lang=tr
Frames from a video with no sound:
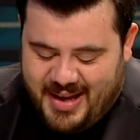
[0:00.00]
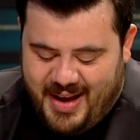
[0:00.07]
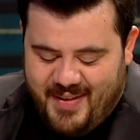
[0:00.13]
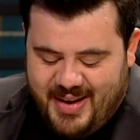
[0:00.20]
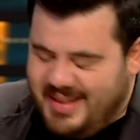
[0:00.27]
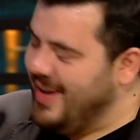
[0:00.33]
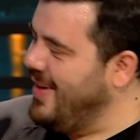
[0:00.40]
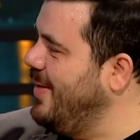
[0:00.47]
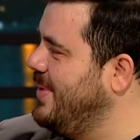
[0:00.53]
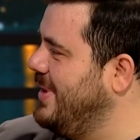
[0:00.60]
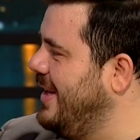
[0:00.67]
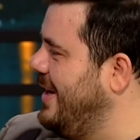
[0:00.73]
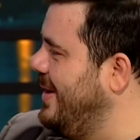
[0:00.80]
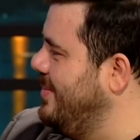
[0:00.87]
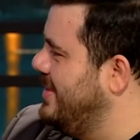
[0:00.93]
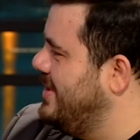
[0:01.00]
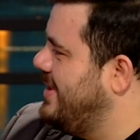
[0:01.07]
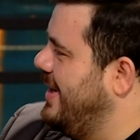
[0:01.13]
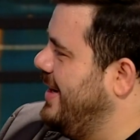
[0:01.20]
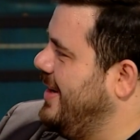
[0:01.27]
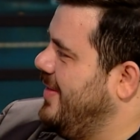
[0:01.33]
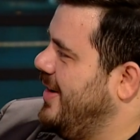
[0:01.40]
Evet devam edelim.
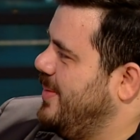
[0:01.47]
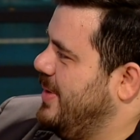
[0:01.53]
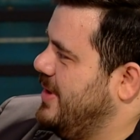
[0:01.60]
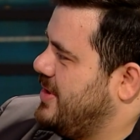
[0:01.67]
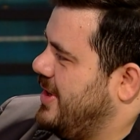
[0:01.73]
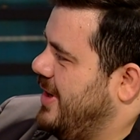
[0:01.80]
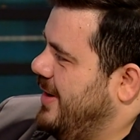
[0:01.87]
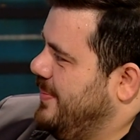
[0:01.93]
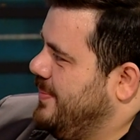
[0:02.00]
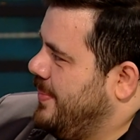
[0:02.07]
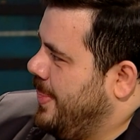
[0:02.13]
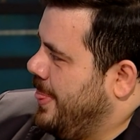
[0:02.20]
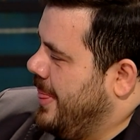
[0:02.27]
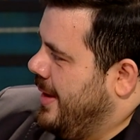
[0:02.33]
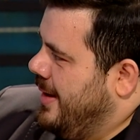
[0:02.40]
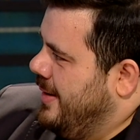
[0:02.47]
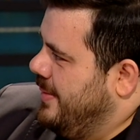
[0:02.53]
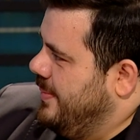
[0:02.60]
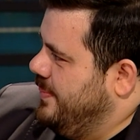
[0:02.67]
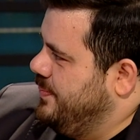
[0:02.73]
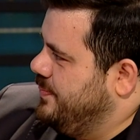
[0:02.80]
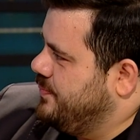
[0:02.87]
Müşteri ne var başka?
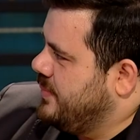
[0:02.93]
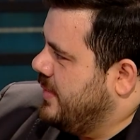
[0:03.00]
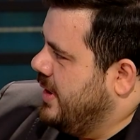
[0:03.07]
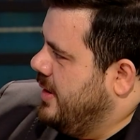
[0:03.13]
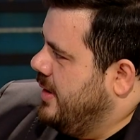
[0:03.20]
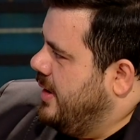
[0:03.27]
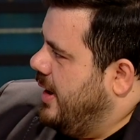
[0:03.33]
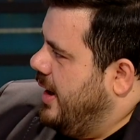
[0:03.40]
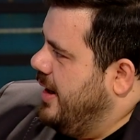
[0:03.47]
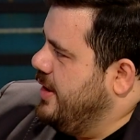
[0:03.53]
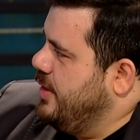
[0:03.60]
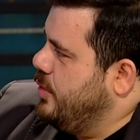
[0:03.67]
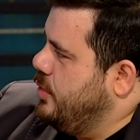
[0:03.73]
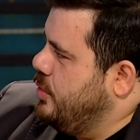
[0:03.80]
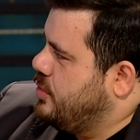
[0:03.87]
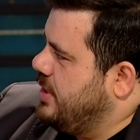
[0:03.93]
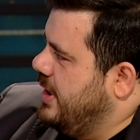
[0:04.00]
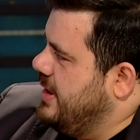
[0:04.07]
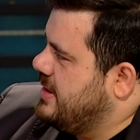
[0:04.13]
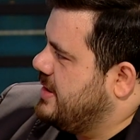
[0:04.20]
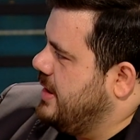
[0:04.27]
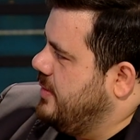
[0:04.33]
Aynı gün üç
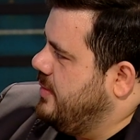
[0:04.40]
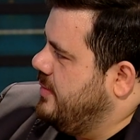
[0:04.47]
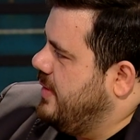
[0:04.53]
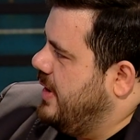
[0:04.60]
tane sınavım